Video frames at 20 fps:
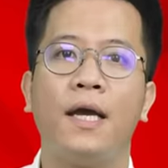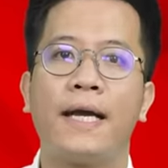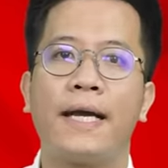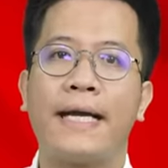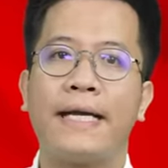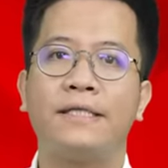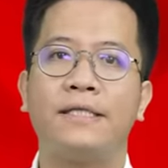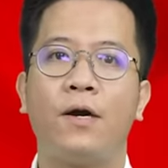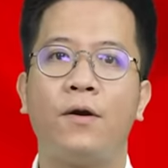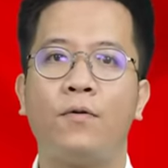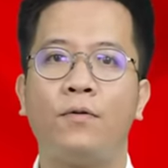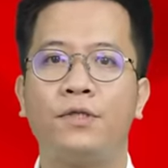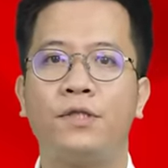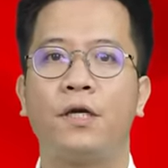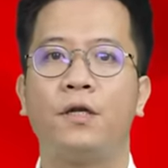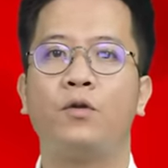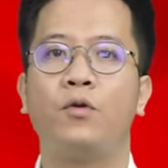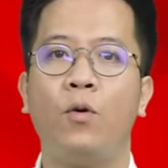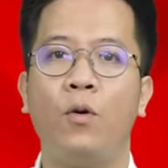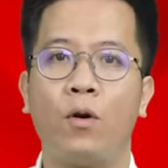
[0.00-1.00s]
Ngay sau
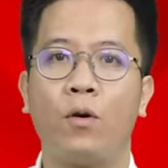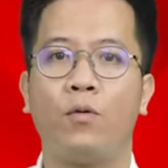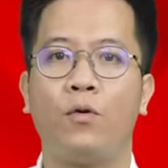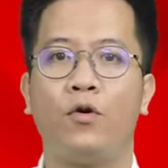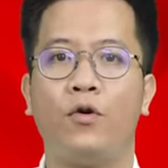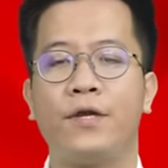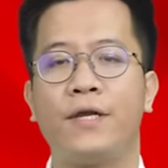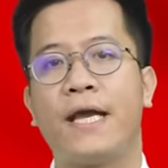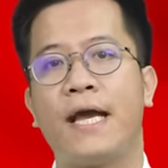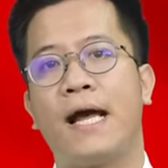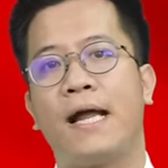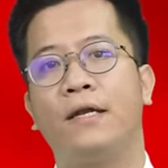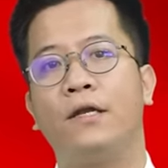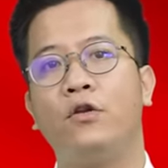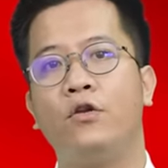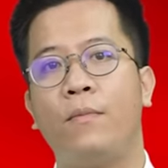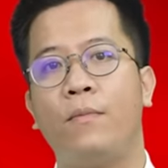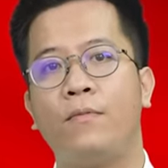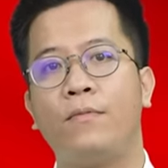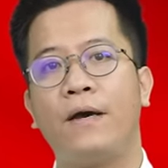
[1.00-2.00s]
trận thua của đội nhà,
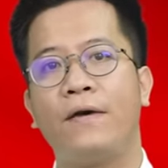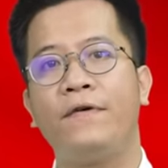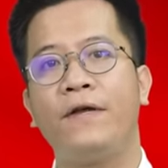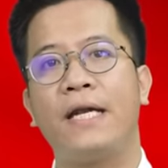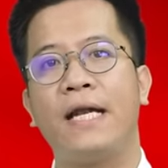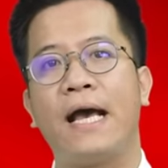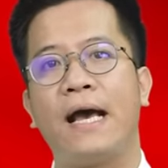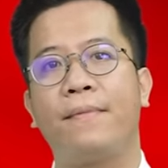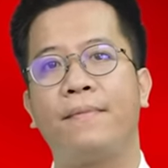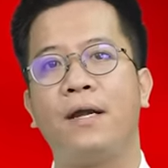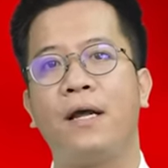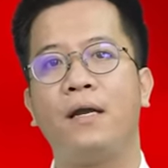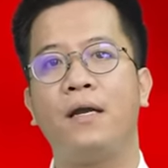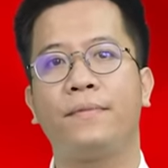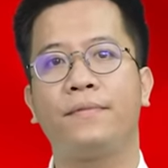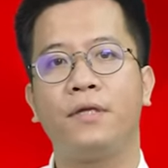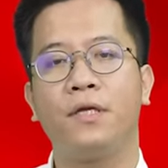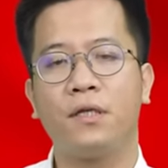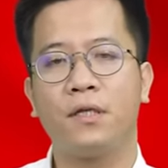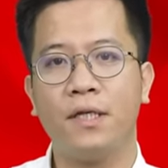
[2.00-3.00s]
Liên đoàn bóng đá Việt Nam đã
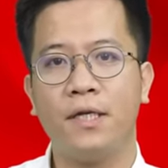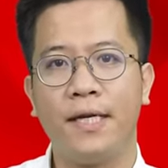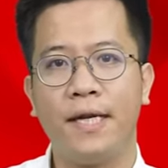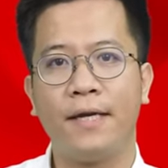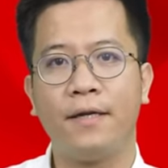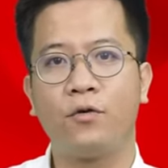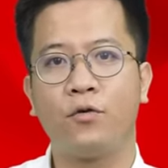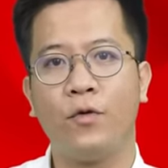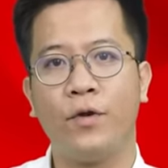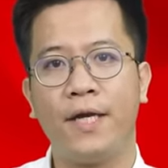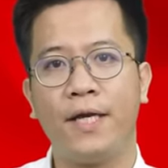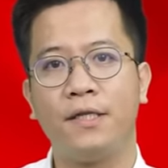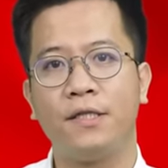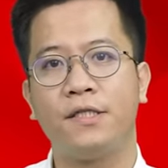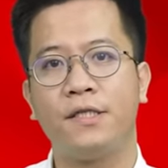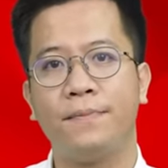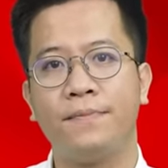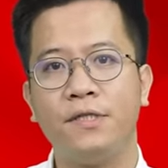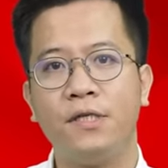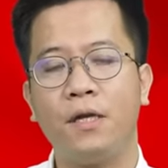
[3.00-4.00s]
lập tức đi đến quyết định
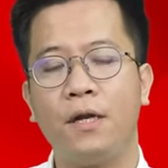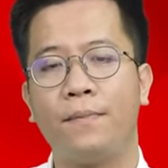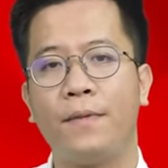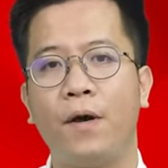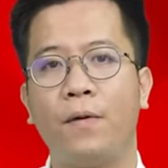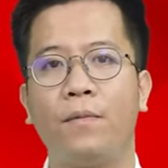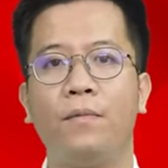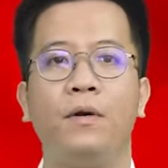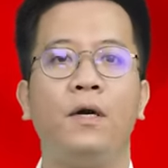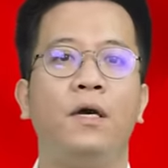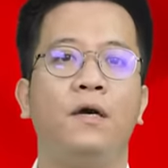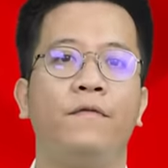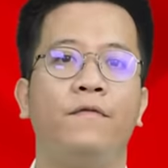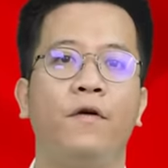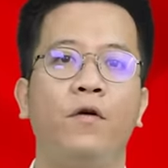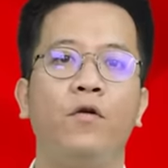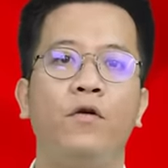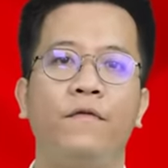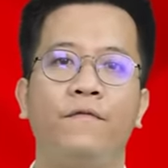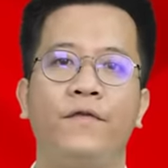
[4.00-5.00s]
chấm dứt hợp đồng
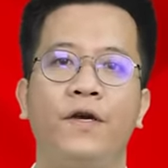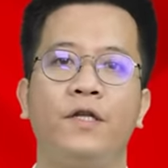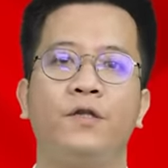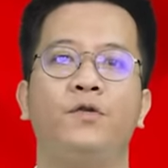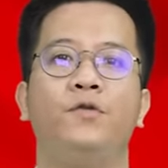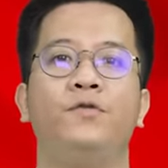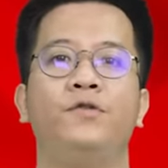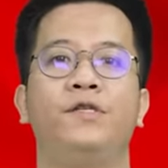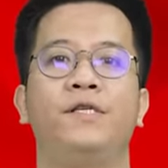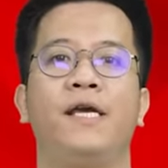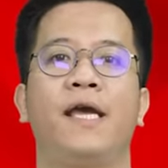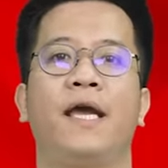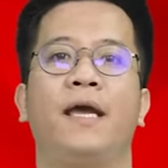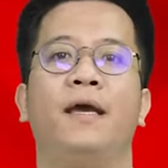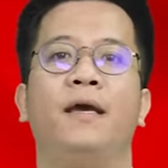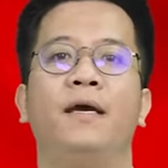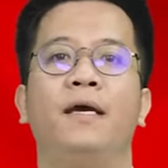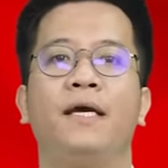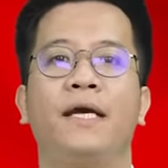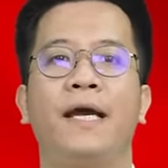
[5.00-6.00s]
với huấn luyện viên Troussier,
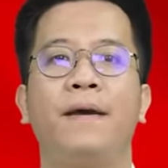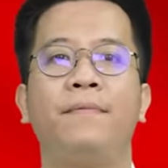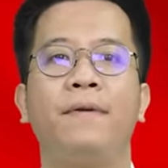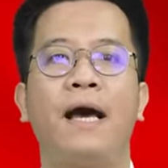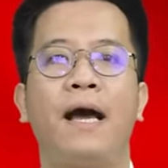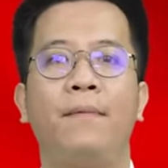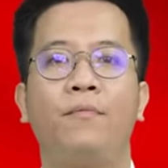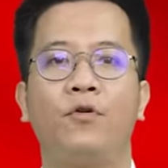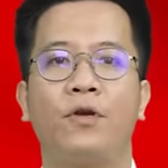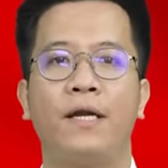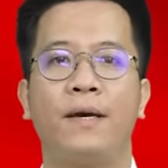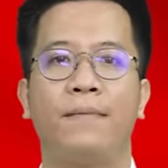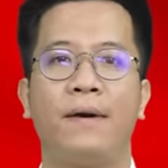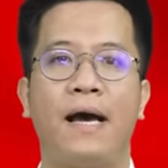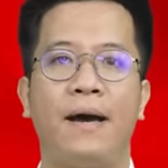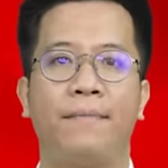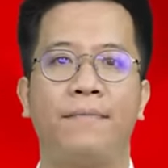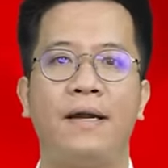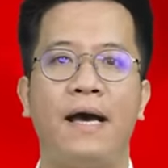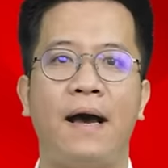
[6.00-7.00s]
khép lại một năm
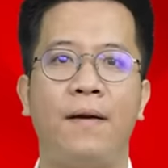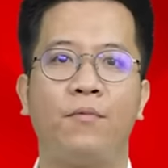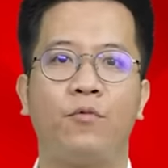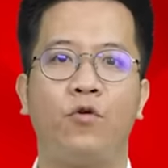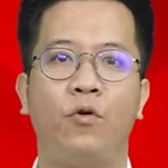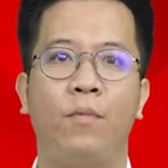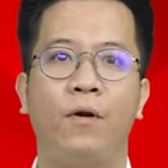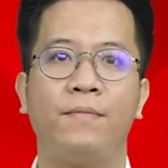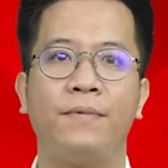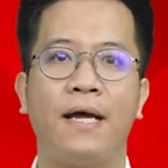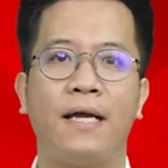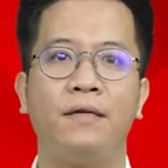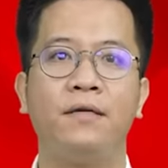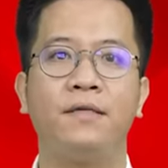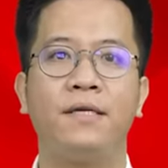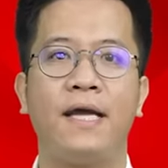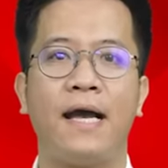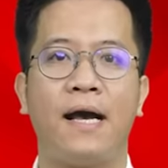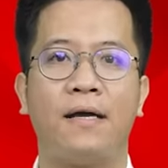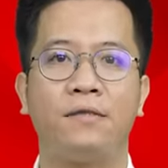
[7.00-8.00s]
ảm đạm của bóng đá
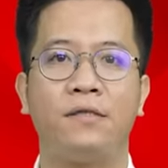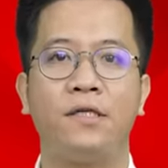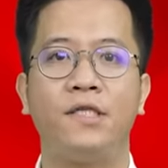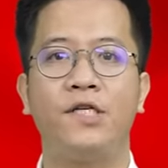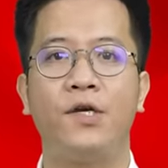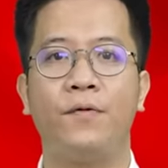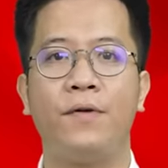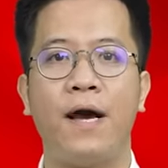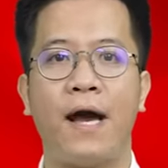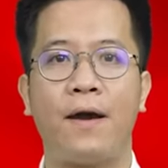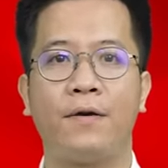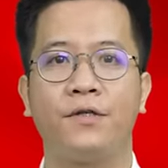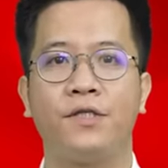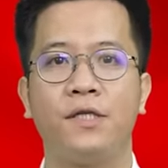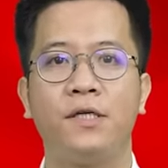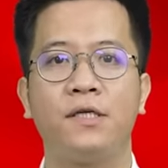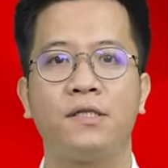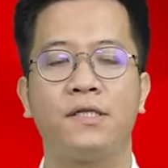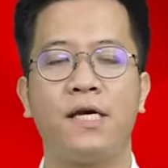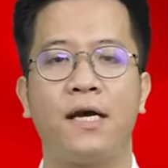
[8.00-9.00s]
nước nhà dưới triều đại của
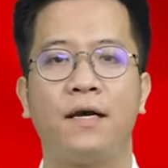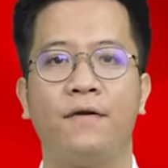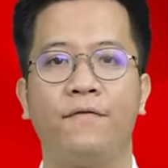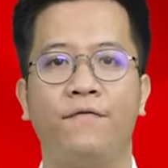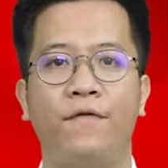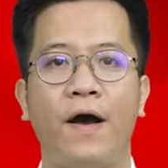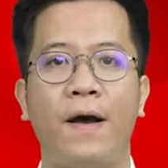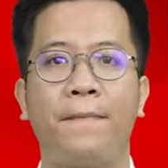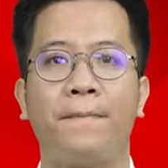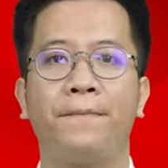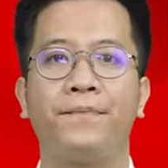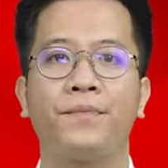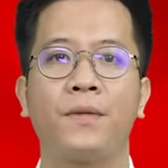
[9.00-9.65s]
chiến lược gia người Pháp.